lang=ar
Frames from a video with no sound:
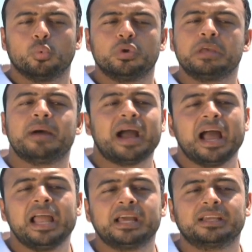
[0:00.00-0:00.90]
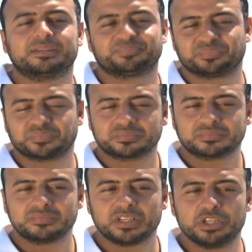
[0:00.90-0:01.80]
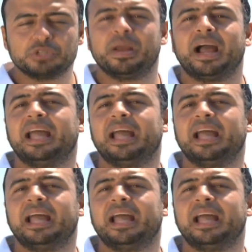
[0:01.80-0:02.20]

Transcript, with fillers: ويبقى حالك يشبه